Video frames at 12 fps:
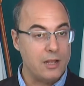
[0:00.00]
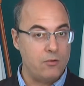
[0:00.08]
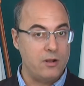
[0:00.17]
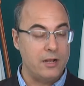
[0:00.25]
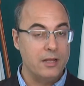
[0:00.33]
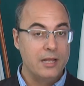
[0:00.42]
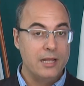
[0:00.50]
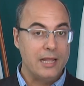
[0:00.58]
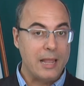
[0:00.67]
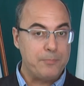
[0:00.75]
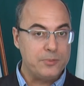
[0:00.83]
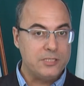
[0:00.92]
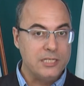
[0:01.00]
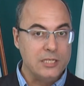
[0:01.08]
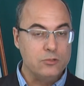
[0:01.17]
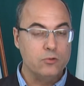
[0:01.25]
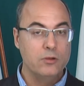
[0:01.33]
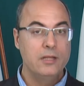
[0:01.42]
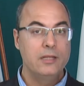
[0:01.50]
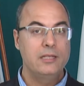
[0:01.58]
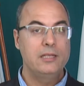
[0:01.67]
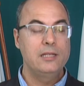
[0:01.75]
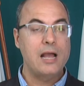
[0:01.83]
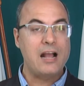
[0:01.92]
Agora, é preciso
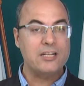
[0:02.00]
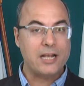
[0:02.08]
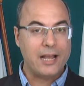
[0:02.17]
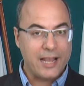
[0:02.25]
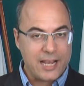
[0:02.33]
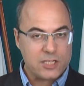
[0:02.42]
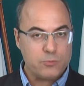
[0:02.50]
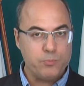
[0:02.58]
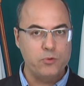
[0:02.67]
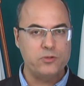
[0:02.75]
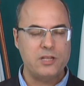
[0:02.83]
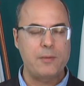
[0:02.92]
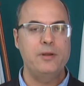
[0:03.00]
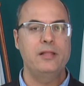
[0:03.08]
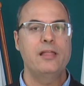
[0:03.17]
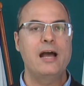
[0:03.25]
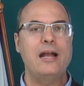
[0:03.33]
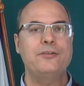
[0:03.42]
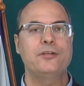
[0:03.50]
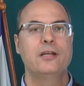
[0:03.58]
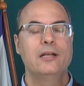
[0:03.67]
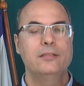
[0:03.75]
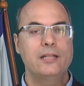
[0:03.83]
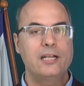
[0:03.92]
que haja responsabilidade
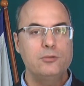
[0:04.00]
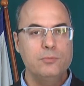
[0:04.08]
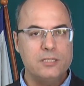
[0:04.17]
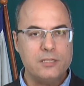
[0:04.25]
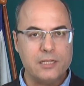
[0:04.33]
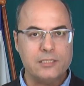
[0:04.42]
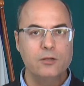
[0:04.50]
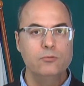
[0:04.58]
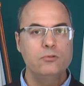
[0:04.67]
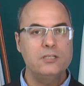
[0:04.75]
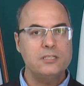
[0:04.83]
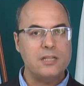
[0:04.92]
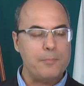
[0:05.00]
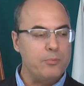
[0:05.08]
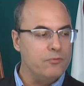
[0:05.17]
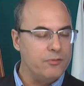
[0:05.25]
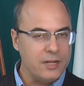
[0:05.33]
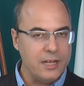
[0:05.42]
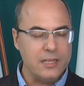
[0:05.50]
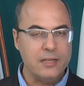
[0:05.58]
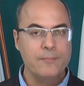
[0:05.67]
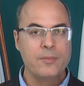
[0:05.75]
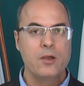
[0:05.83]
na administração do que está por vir aí.